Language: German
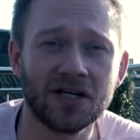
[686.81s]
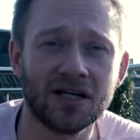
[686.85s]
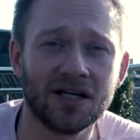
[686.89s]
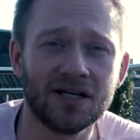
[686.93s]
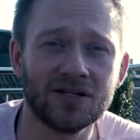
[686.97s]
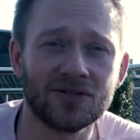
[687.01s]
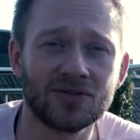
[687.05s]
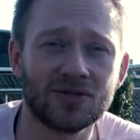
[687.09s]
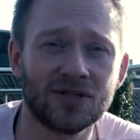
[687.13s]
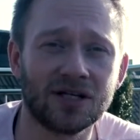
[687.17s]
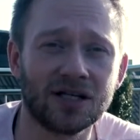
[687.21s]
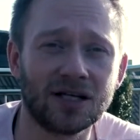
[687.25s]

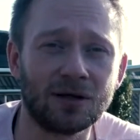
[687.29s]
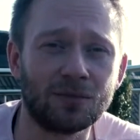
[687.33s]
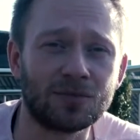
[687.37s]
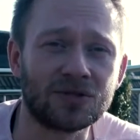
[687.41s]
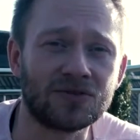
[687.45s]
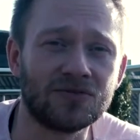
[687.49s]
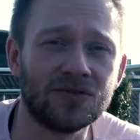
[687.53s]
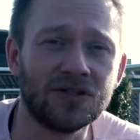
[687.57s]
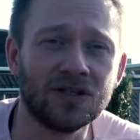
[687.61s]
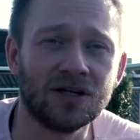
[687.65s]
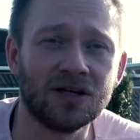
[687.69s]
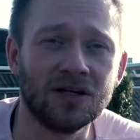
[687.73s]
Also da gibt
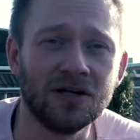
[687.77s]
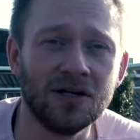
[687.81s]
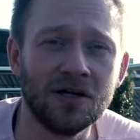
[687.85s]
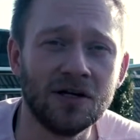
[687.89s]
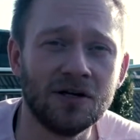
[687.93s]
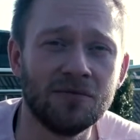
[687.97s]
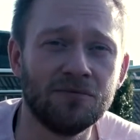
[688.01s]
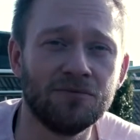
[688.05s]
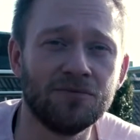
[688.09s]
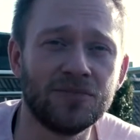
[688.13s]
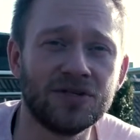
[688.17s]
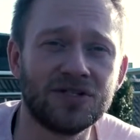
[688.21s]
es wieder
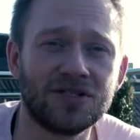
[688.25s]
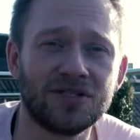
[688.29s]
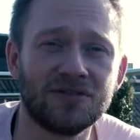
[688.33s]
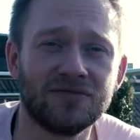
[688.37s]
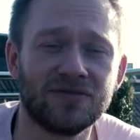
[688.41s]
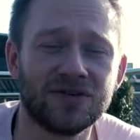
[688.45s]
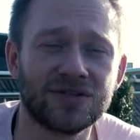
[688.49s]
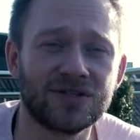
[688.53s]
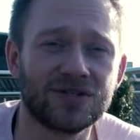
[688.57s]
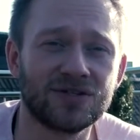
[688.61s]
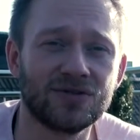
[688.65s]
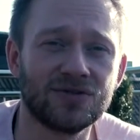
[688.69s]
ein
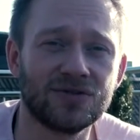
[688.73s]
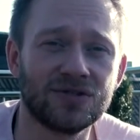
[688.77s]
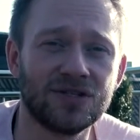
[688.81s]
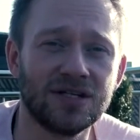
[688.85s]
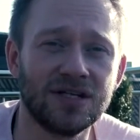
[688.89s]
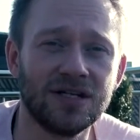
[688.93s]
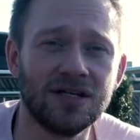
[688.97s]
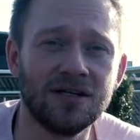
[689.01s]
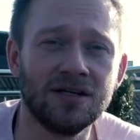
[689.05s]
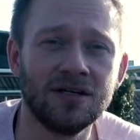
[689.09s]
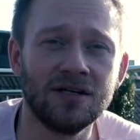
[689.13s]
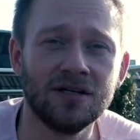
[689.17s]
bisschen was zu
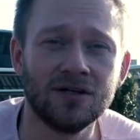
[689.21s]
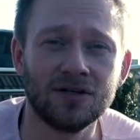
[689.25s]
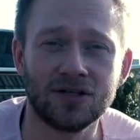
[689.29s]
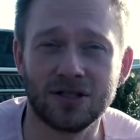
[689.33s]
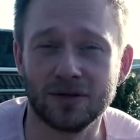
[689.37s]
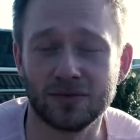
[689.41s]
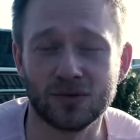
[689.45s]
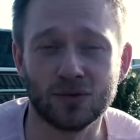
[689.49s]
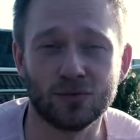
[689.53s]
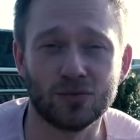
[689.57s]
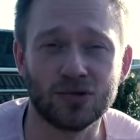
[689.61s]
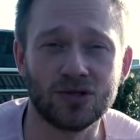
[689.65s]
sehen. Ich
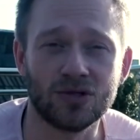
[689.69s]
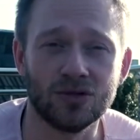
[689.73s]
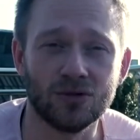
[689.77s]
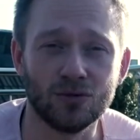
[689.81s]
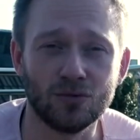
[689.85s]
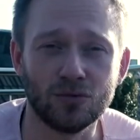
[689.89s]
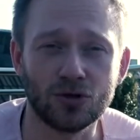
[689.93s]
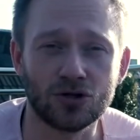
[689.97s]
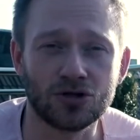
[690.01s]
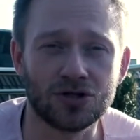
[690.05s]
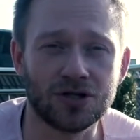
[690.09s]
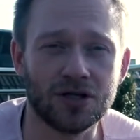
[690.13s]
habe so ein bisschen
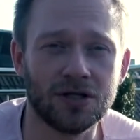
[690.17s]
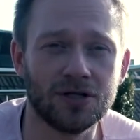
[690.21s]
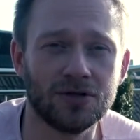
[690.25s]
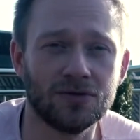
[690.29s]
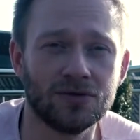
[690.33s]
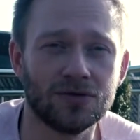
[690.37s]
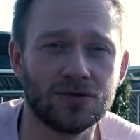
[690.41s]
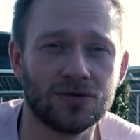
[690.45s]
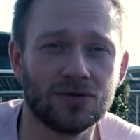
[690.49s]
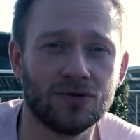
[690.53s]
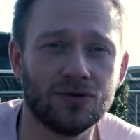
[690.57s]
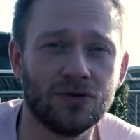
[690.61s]
umgestellt
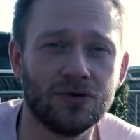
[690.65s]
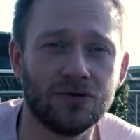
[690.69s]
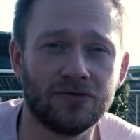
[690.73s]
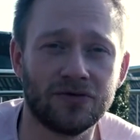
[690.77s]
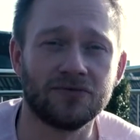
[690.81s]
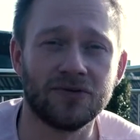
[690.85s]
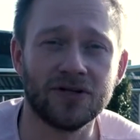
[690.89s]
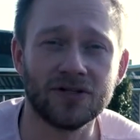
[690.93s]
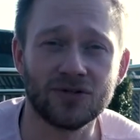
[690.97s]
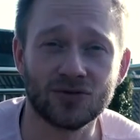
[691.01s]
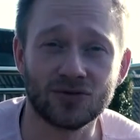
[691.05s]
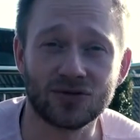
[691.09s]
und so.
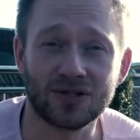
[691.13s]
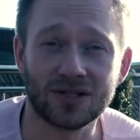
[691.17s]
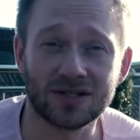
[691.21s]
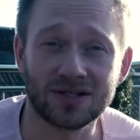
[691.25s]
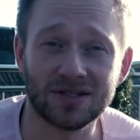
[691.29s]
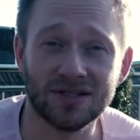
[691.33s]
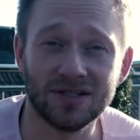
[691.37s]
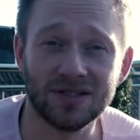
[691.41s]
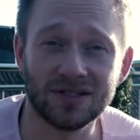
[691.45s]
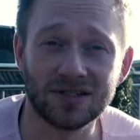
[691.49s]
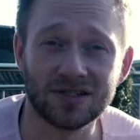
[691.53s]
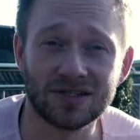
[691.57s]
Falls euch
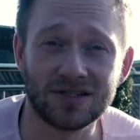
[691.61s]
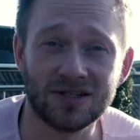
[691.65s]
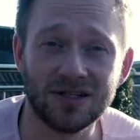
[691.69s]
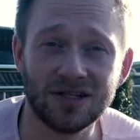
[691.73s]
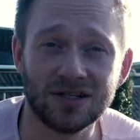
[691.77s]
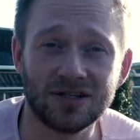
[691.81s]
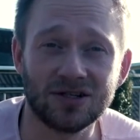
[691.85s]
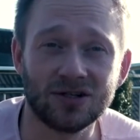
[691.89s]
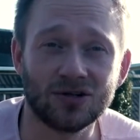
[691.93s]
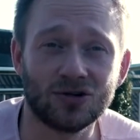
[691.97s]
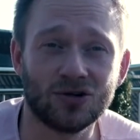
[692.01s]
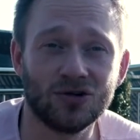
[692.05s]
das
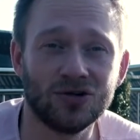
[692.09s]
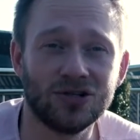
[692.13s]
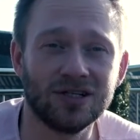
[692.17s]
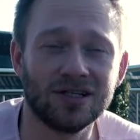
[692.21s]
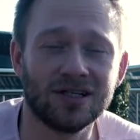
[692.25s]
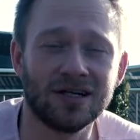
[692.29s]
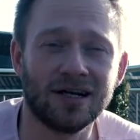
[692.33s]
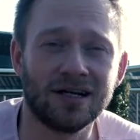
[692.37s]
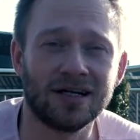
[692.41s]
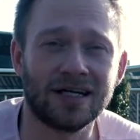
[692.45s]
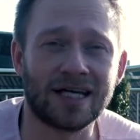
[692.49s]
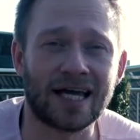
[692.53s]
interessiert, könnt ihr
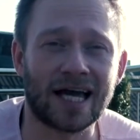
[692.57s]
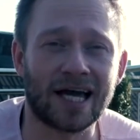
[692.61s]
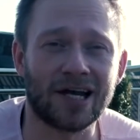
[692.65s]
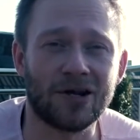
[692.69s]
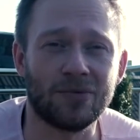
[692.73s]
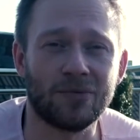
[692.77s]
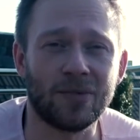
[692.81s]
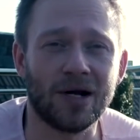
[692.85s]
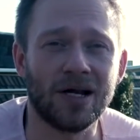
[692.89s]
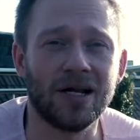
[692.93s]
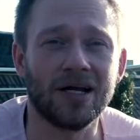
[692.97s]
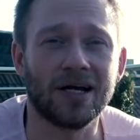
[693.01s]
da
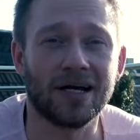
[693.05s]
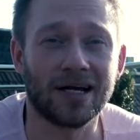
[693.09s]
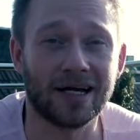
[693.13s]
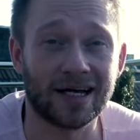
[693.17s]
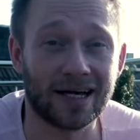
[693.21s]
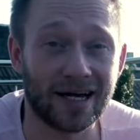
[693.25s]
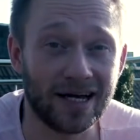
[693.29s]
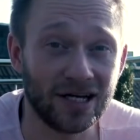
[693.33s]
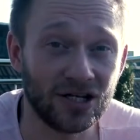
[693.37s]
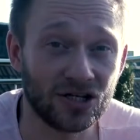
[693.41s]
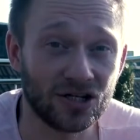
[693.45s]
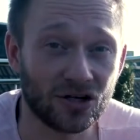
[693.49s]
gerne mal
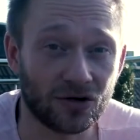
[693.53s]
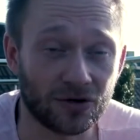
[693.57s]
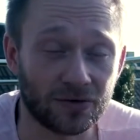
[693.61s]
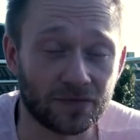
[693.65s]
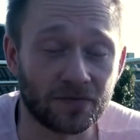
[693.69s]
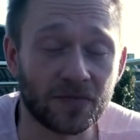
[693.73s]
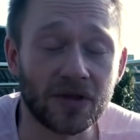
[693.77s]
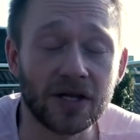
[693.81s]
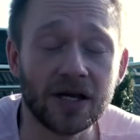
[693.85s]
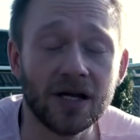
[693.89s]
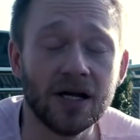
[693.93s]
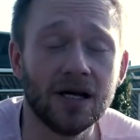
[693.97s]
reinschauen.
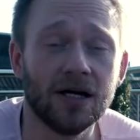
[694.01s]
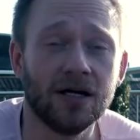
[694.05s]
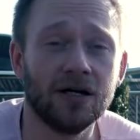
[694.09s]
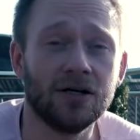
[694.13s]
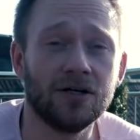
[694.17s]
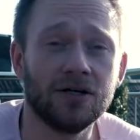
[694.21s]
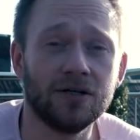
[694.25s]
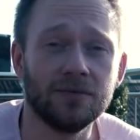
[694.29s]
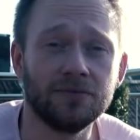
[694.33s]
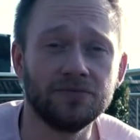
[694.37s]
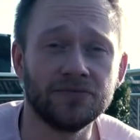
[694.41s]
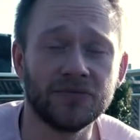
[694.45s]

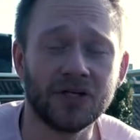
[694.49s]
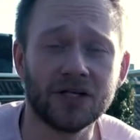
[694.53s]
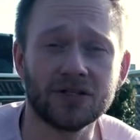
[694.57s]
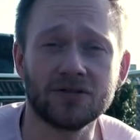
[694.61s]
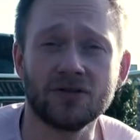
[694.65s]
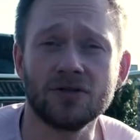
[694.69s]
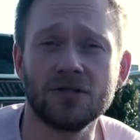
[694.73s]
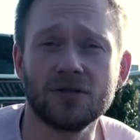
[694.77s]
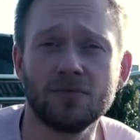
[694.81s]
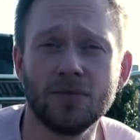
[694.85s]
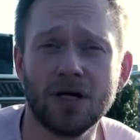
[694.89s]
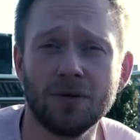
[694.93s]
Ähm, ja,
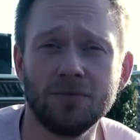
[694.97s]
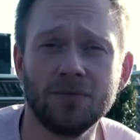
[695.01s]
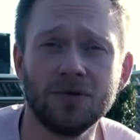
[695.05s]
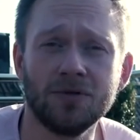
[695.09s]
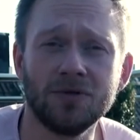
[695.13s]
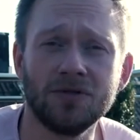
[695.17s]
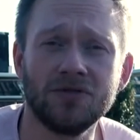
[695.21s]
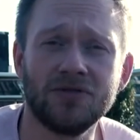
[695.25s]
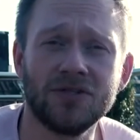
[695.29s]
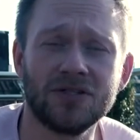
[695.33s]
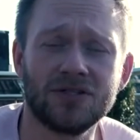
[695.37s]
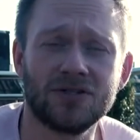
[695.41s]
ansonsten bleibt mir
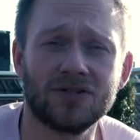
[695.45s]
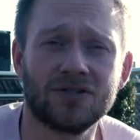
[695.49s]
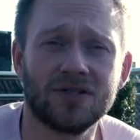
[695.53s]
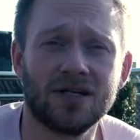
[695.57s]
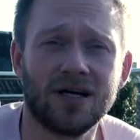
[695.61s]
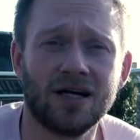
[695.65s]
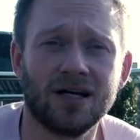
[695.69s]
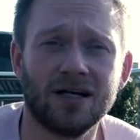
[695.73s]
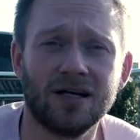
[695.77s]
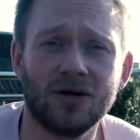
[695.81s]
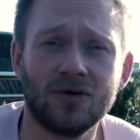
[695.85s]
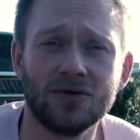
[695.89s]
nämlich viel zu
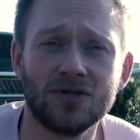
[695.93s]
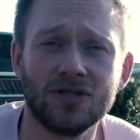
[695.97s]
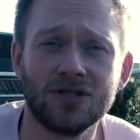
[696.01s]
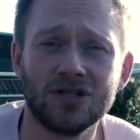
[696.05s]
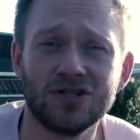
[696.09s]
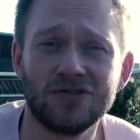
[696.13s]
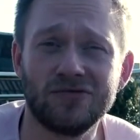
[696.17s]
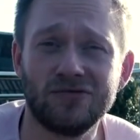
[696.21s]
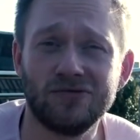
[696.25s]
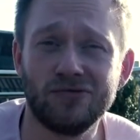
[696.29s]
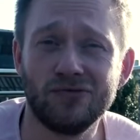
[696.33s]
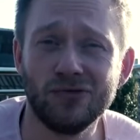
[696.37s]
sagen, außer
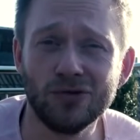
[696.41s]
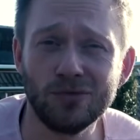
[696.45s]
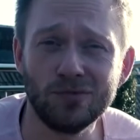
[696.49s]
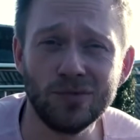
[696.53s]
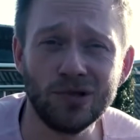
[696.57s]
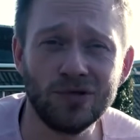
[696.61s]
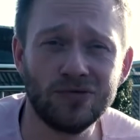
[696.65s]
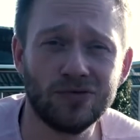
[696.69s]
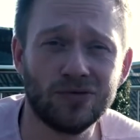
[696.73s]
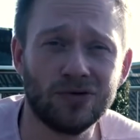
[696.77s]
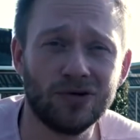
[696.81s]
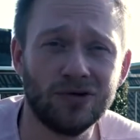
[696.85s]
ich würde
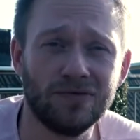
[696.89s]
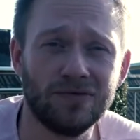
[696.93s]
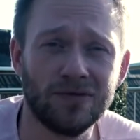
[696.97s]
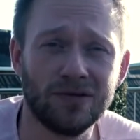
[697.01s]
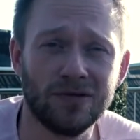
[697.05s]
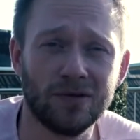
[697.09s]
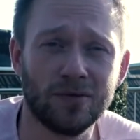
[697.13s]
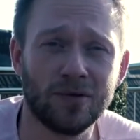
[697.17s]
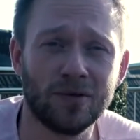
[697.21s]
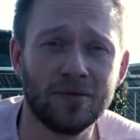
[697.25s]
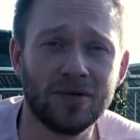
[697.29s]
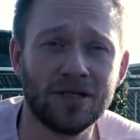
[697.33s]
mich freuen, wenn
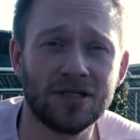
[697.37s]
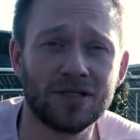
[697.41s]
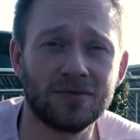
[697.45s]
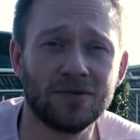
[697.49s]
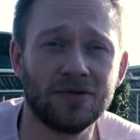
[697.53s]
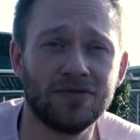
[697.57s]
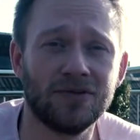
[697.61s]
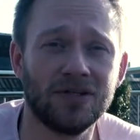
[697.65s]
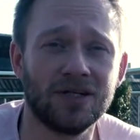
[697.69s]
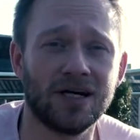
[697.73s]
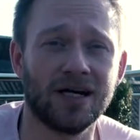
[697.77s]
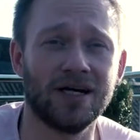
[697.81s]
ihr beim nächsten
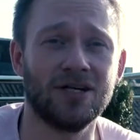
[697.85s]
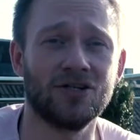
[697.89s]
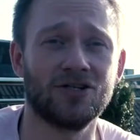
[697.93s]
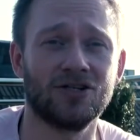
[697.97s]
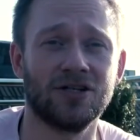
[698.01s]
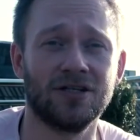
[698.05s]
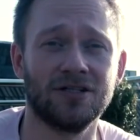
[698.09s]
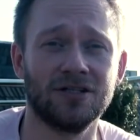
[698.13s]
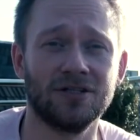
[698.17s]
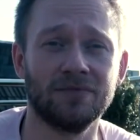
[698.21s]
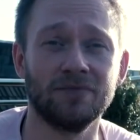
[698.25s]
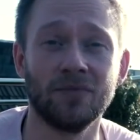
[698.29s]
Mal wieder
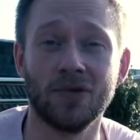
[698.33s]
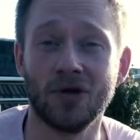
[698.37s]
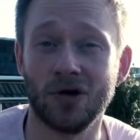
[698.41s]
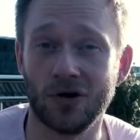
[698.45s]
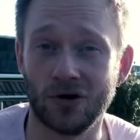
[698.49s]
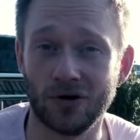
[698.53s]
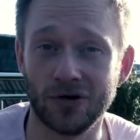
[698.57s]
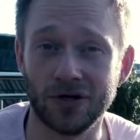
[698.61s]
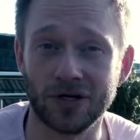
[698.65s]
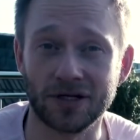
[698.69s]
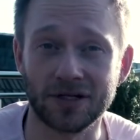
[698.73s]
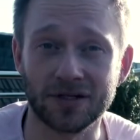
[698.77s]
einschaltet.
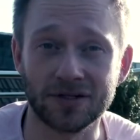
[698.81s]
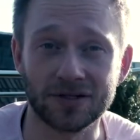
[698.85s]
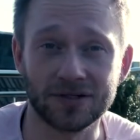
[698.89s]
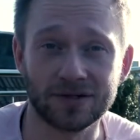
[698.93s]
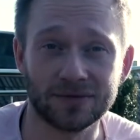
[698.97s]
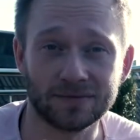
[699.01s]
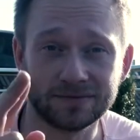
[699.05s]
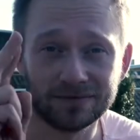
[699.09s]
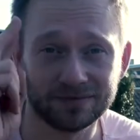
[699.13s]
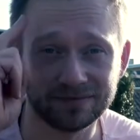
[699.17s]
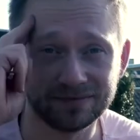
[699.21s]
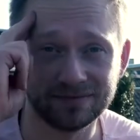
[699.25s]
Euer
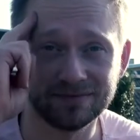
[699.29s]
Chris.